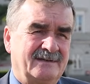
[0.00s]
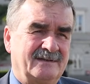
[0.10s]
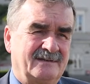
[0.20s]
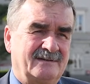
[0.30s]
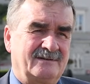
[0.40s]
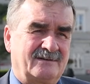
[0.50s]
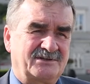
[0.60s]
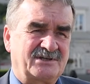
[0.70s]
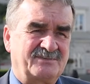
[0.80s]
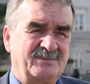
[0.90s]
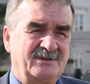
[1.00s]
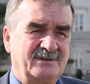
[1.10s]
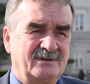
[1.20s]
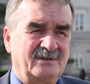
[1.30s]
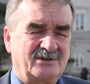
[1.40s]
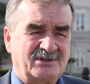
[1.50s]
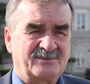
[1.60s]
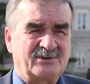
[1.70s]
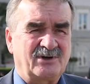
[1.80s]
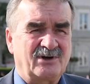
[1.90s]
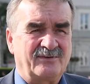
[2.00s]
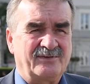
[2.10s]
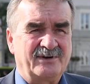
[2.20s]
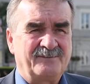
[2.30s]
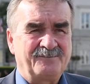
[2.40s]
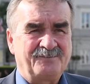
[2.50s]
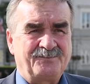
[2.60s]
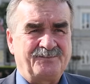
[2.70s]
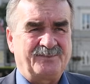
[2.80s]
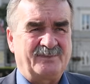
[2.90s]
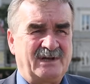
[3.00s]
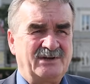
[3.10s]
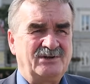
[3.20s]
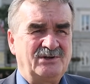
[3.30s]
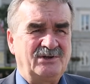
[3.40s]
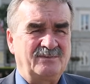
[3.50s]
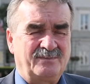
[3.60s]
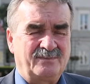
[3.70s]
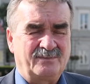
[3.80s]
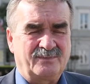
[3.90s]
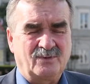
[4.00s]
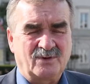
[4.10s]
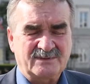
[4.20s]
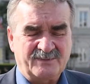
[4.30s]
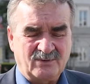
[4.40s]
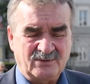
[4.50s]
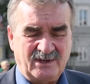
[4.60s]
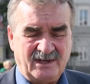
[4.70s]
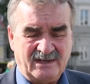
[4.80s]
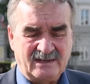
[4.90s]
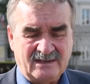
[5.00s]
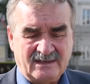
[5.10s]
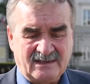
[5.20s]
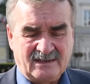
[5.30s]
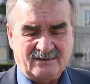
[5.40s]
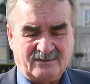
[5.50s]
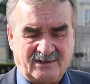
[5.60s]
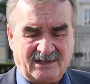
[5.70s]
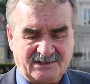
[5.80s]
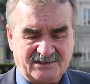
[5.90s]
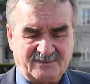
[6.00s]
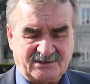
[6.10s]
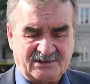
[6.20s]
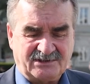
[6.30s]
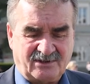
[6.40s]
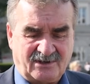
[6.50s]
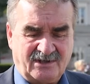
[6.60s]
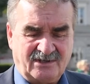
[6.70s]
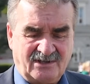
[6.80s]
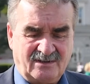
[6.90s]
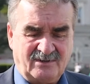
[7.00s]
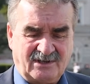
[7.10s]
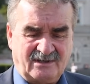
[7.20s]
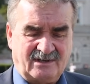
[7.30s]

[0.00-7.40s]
Y, chociażby, chociażby drogowy na linii północ-południe, to należy myśleć trochę innymi